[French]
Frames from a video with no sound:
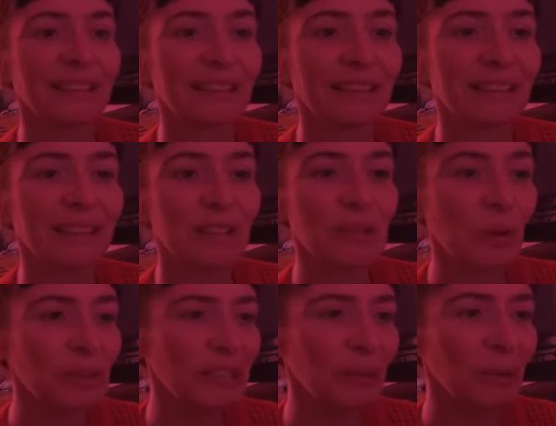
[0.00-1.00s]

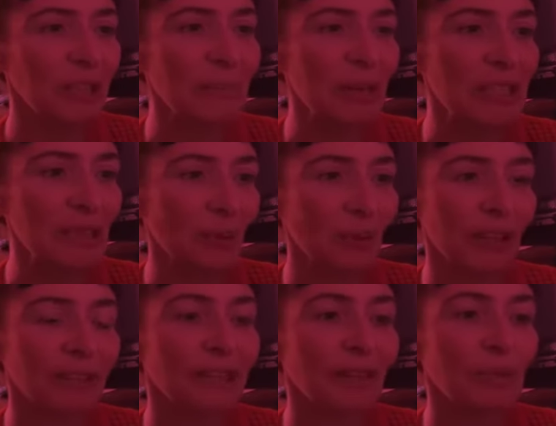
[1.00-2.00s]
sortit en grimaçant la
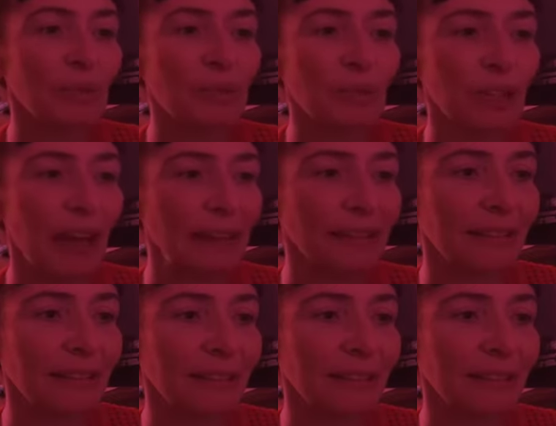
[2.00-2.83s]
tête de son cadre,